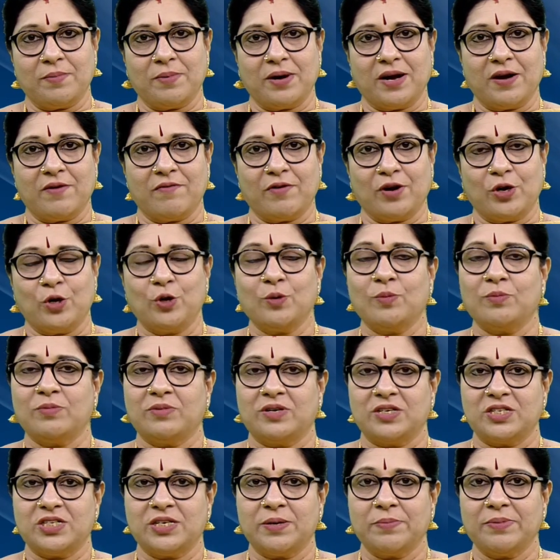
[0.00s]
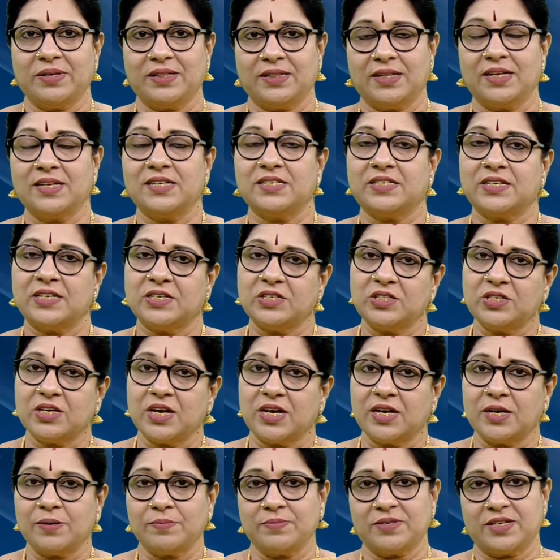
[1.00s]
பகவானும் ரிஷபத்தில்
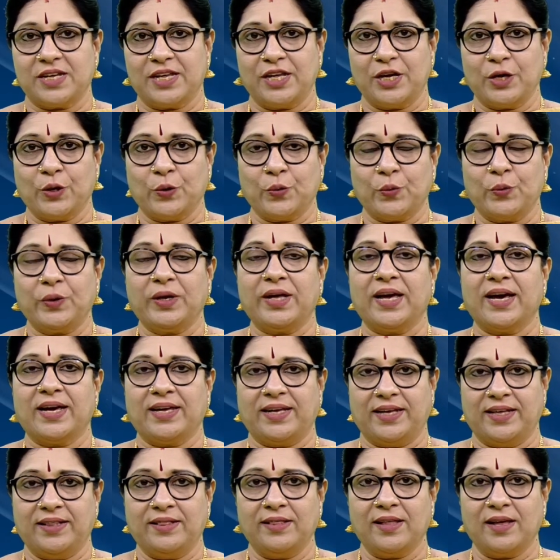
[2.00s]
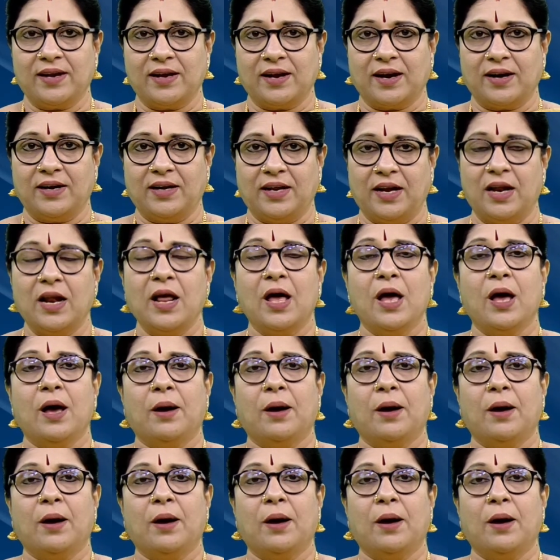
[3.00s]
சஞ்சாரம் செய்யக்கூடிய இந்த நாளில்